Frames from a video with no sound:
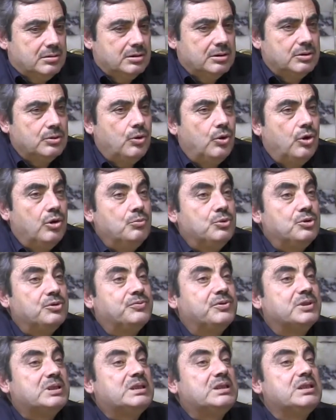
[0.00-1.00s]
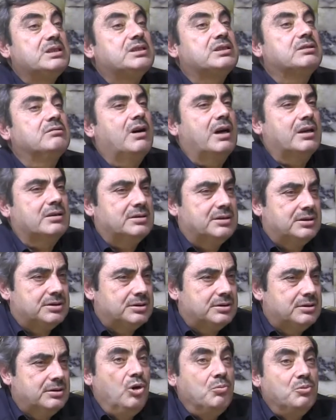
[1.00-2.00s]
olanın ömrü fıtrisi
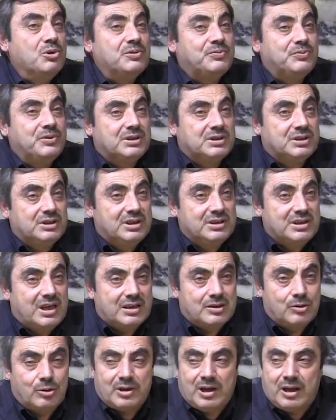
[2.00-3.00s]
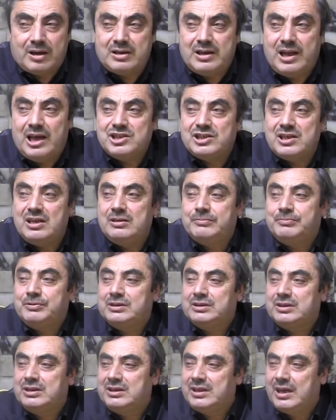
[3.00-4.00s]
vardır. Ömür fıtrileri olanın eceli
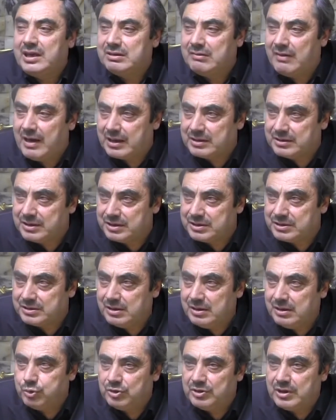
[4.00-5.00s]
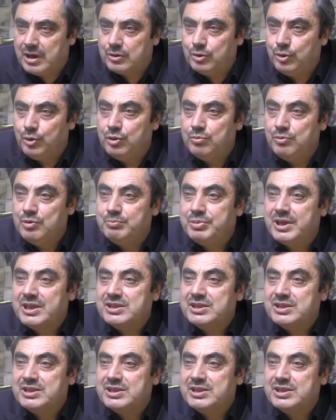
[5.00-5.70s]
fıtrileri vardır. Bunlar ölümün